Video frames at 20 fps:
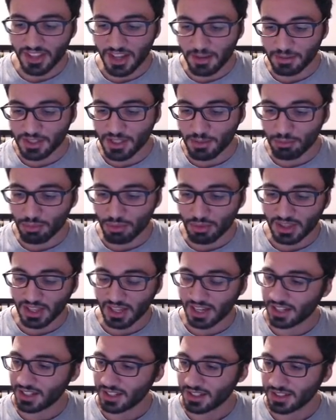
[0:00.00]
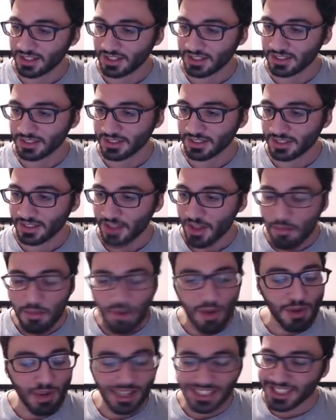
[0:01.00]
un petit bouta.
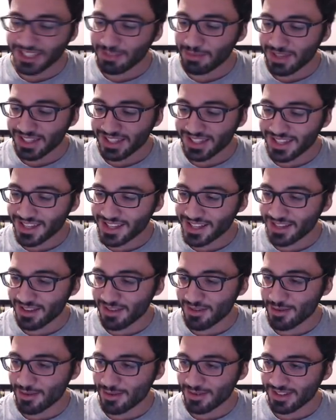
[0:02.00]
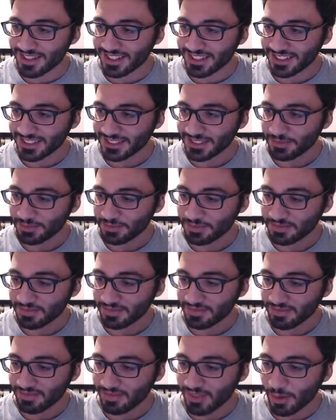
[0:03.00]
Mais wesh Ibiki, ça va ou quoi
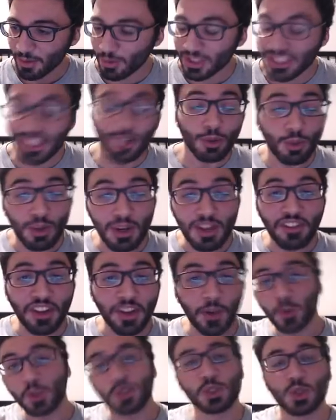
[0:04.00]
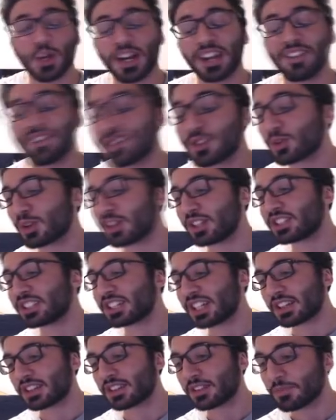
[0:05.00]
Wesh à tous les frérots qui sont arrivés sur le
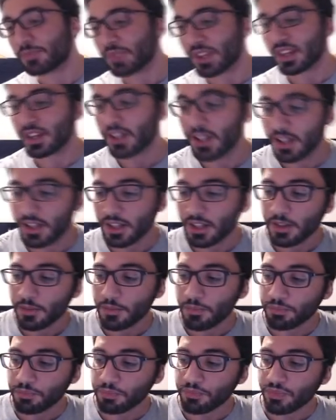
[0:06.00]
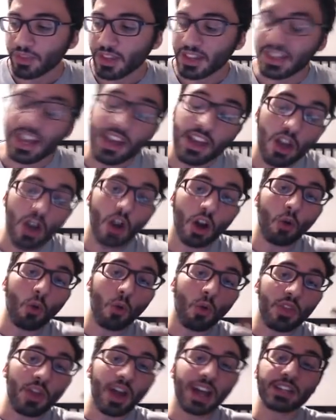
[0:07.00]
chat. D'ailleurs,
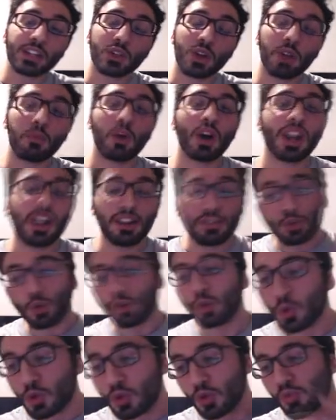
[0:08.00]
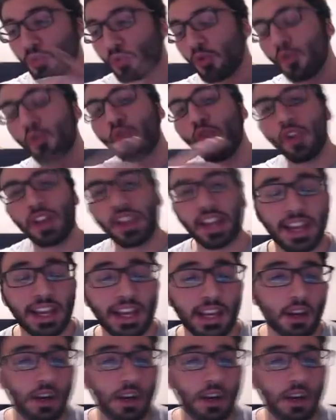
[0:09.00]
on est actuellement live sur YouTube où vous verrez euh,